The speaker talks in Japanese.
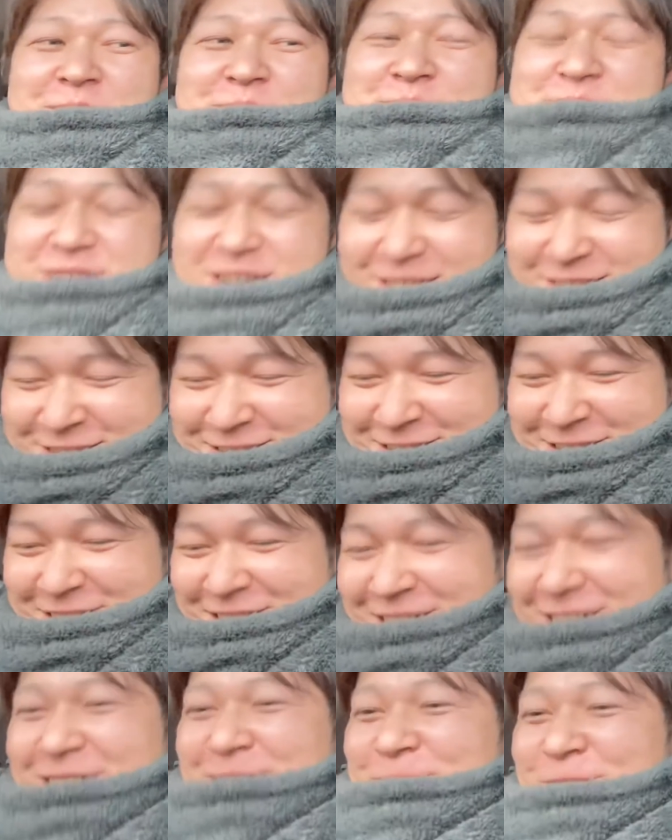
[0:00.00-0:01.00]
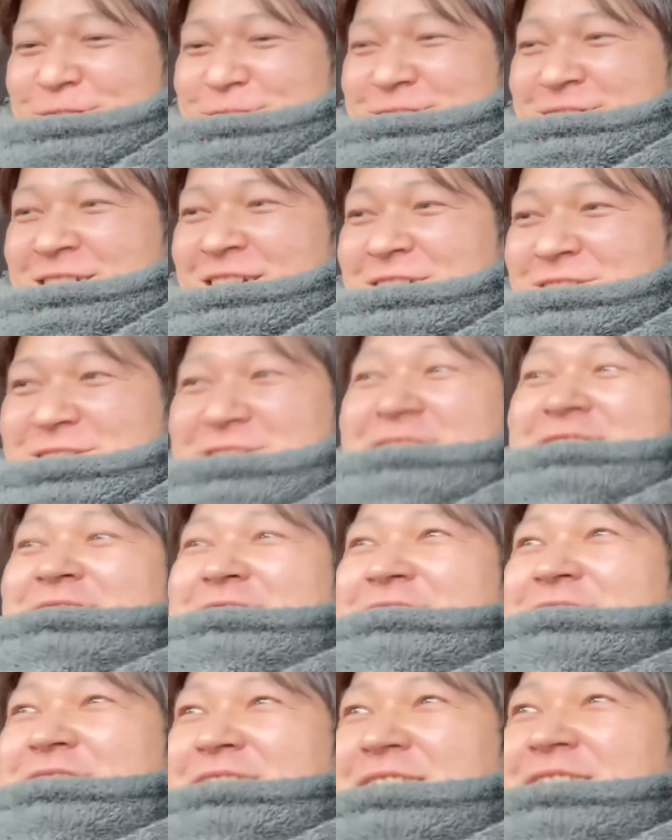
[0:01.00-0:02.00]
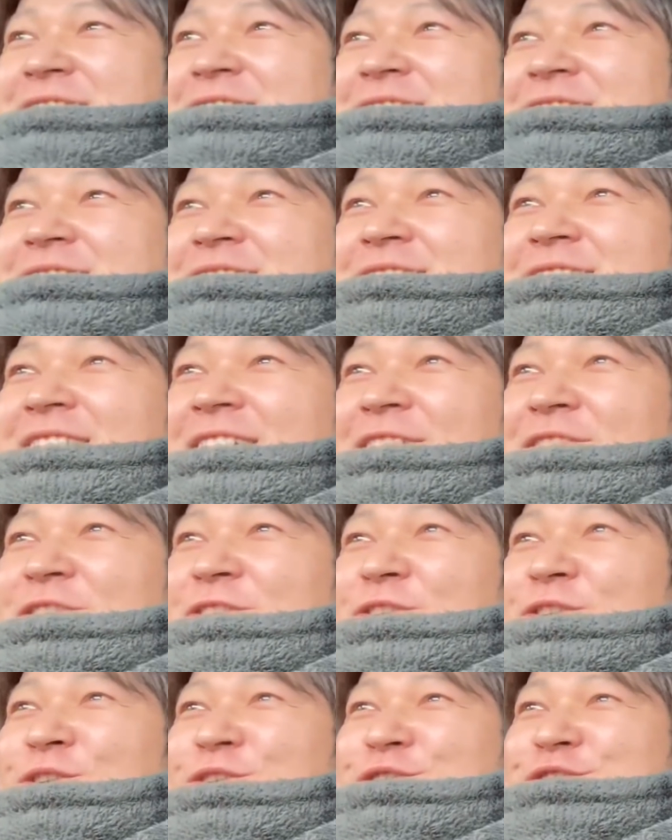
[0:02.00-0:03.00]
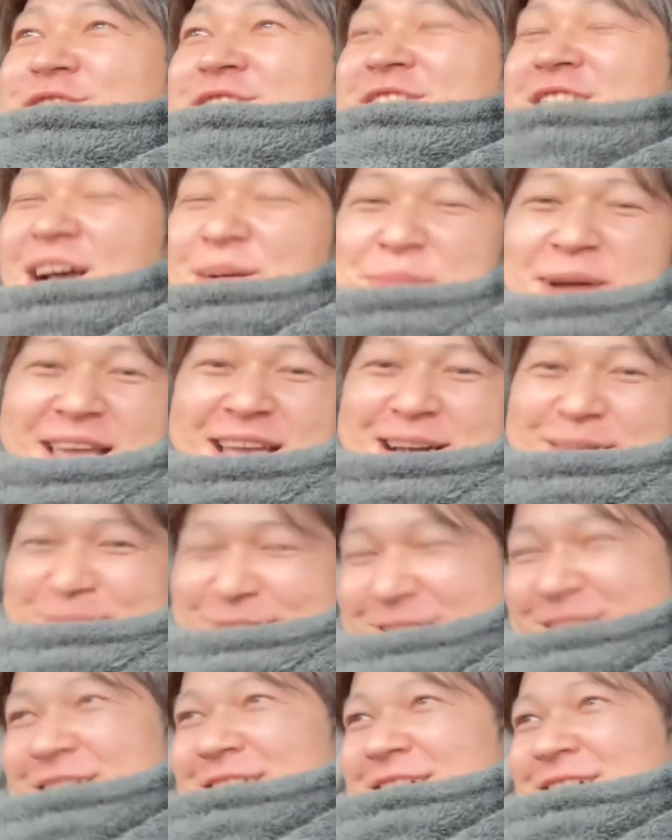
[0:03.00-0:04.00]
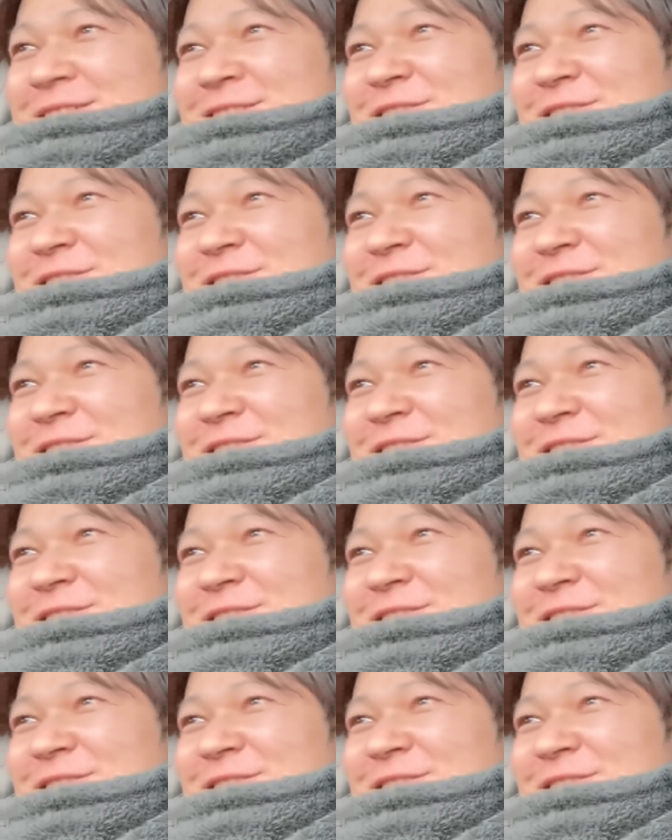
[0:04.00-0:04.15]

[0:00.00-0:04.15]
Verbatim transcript: めっちゃでかい。もう確実に、邪魔やみたいな。